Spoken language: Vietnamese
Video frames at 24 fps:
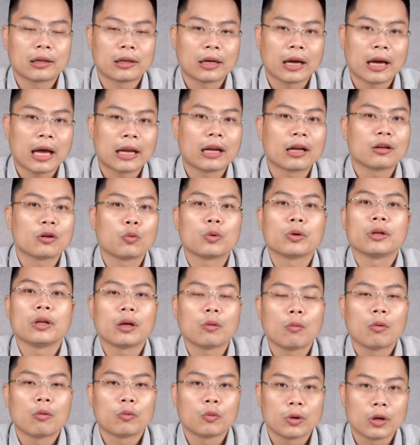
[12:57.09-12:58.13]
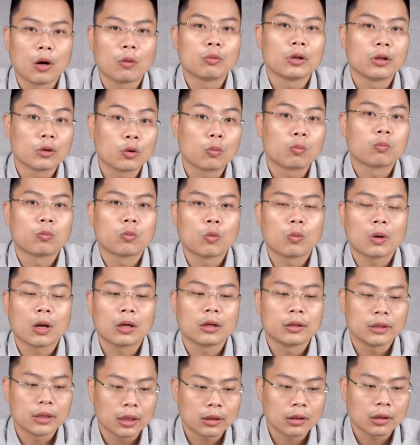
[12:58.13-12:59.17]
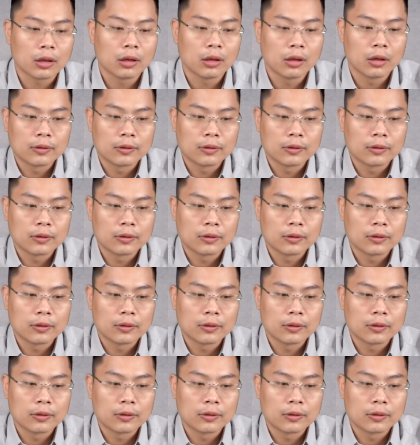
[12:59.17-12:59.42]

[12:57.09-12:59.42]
cái khả năng được thủy điện huy động liên tục cũng là lớn nhất.